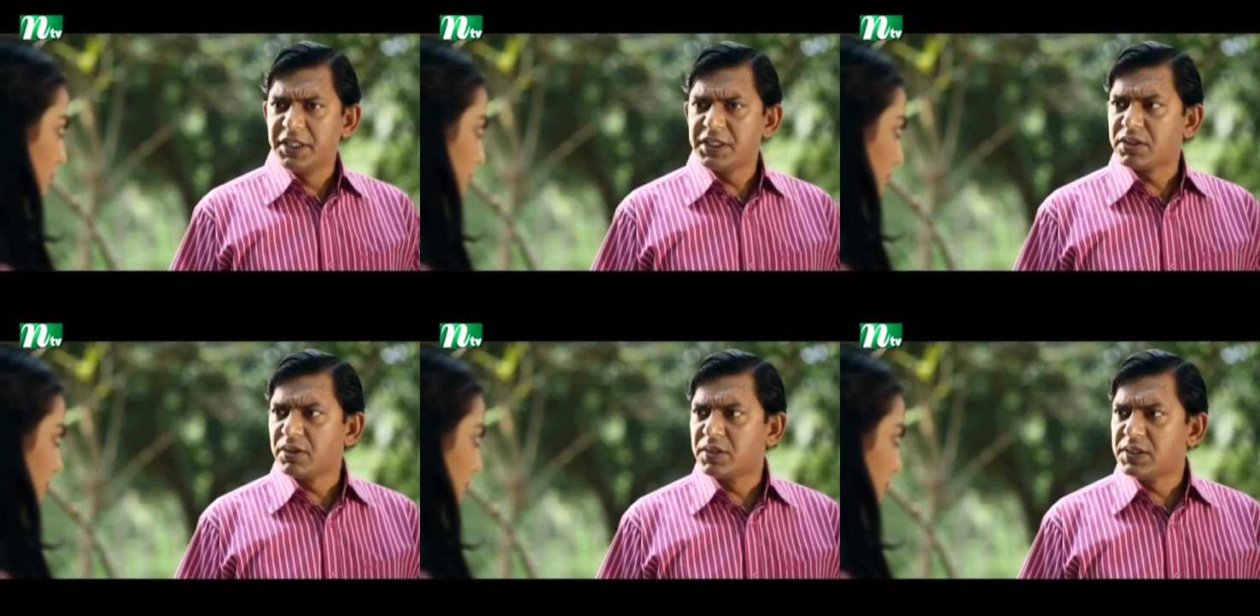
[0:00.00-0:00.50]
কি
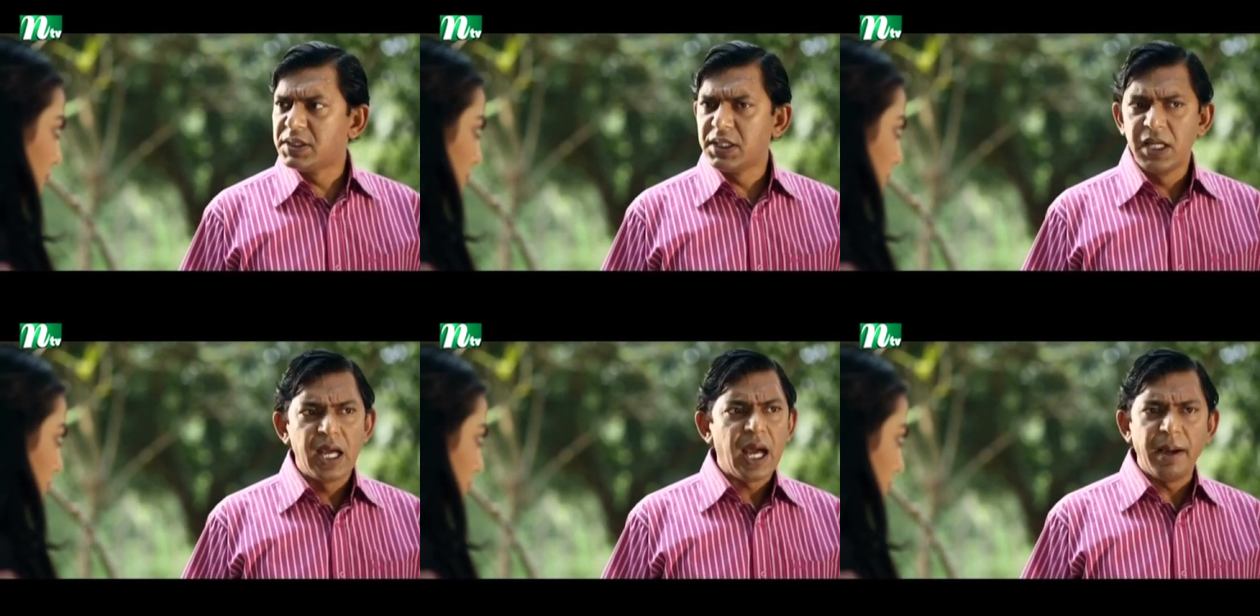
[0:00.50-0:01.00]
নিষেধ
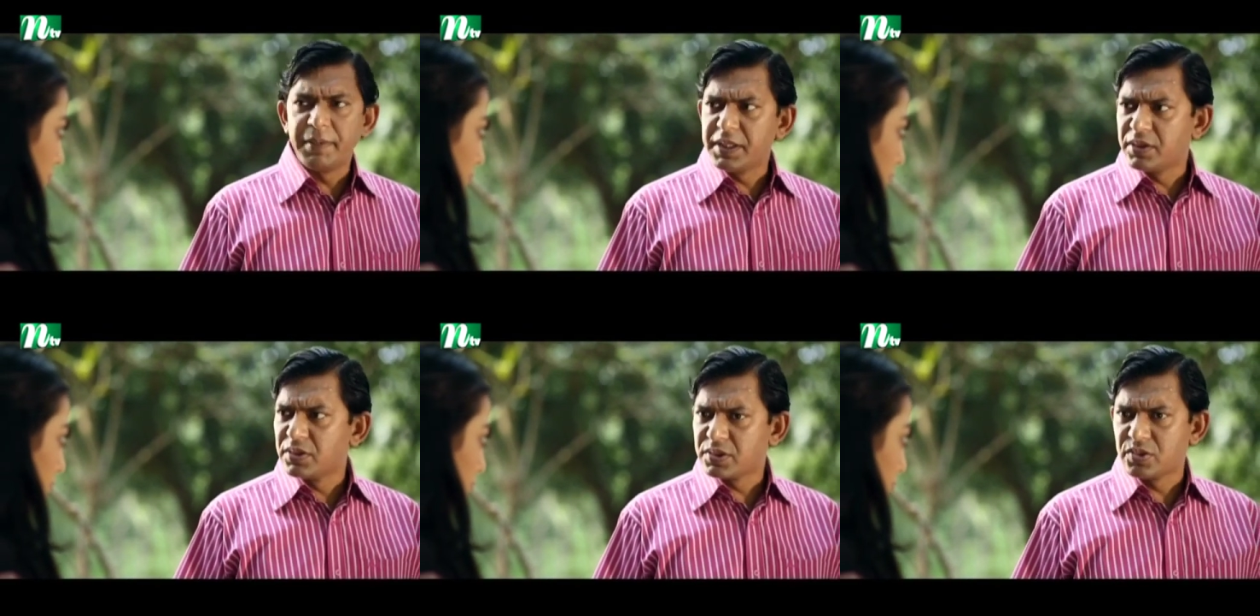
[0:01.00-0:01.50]
করতেছি আমি
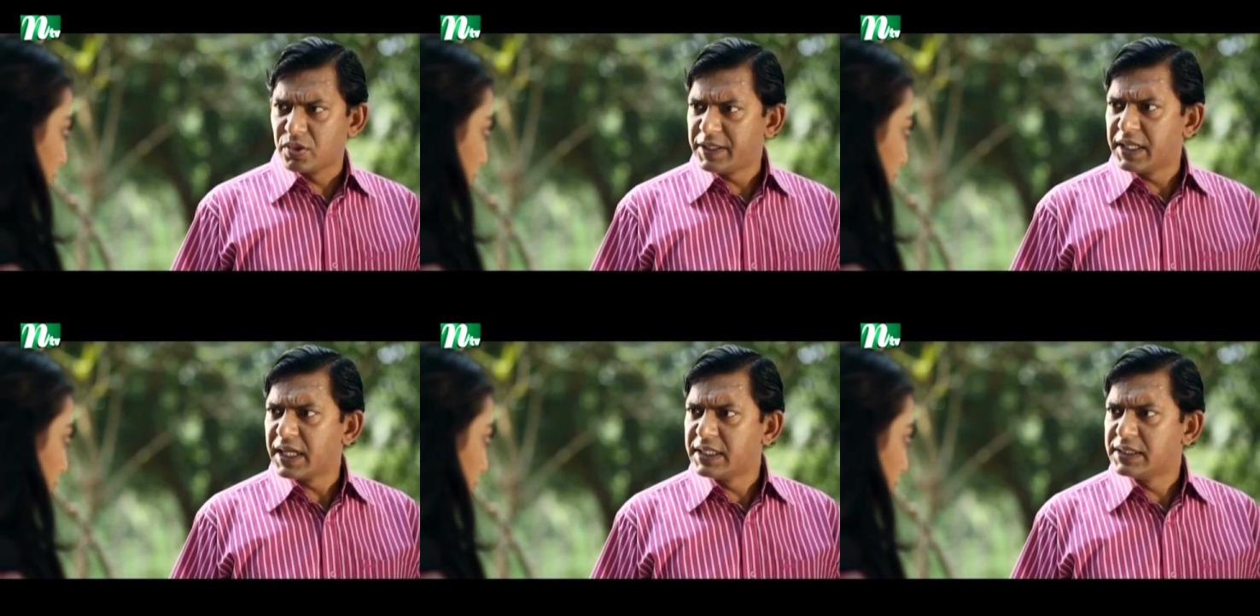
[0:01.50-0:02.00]
কি তোর চোখ
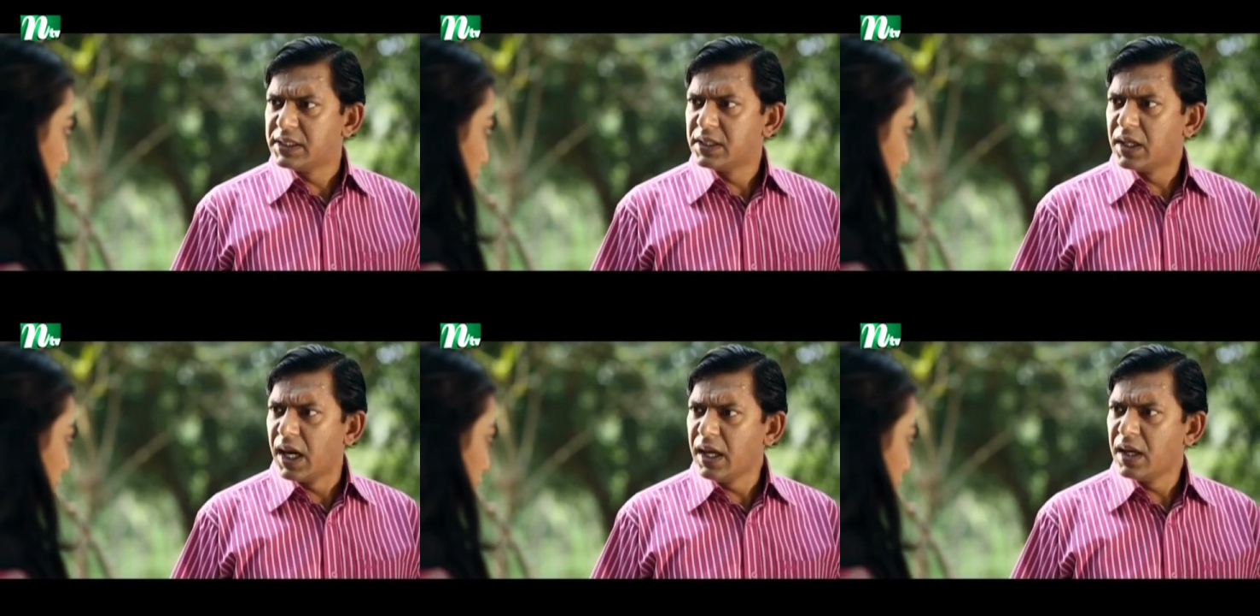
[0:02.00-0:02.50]
বাঁধে রাখিছি
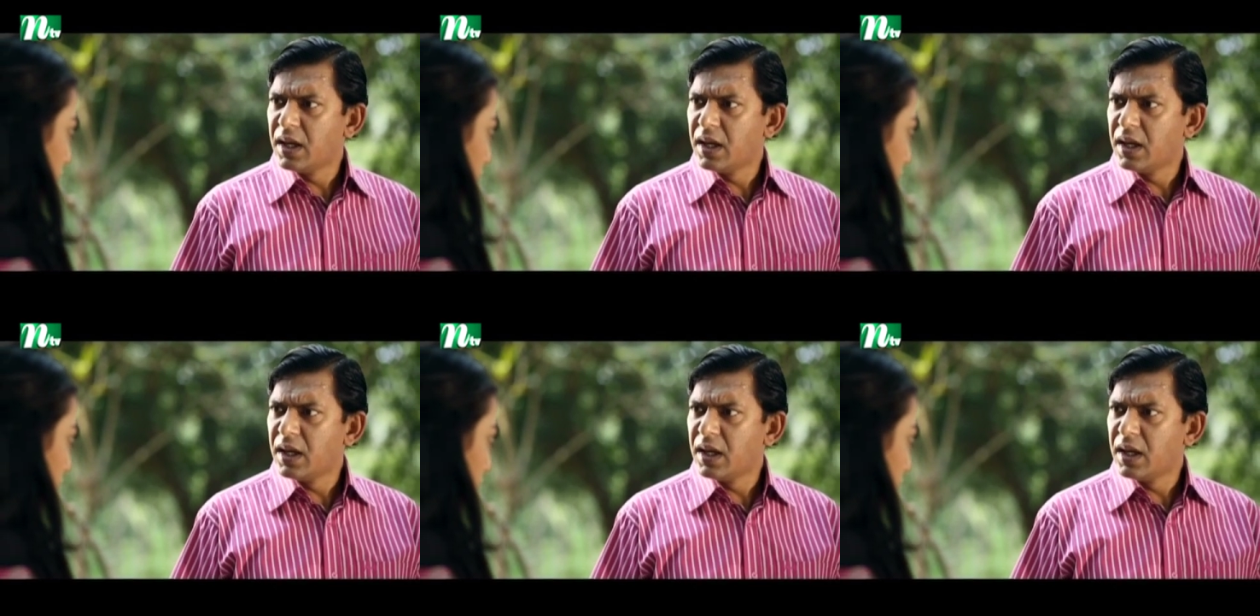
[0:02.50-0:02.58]
হ্যাঁ